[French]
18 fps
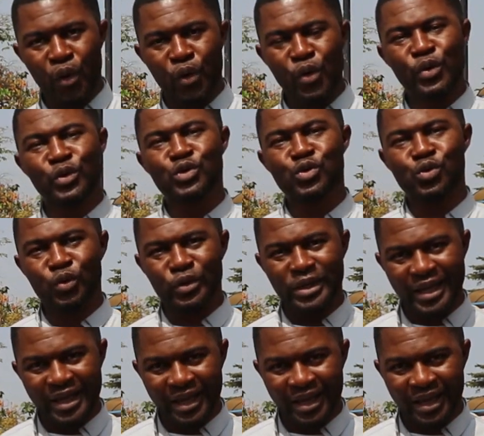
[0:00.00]
une
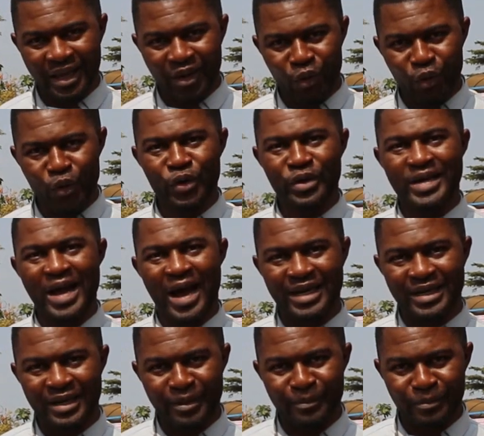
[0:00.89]
journée une
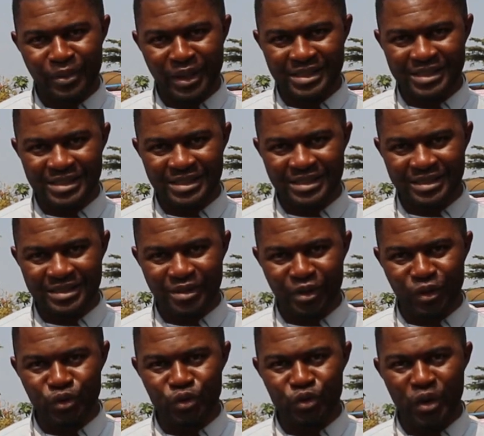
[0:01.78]
date précise
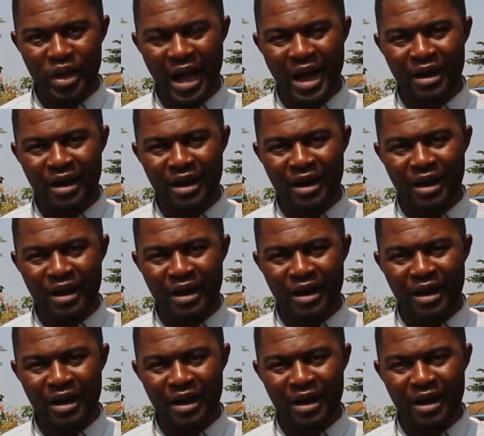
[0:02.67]
que Dieu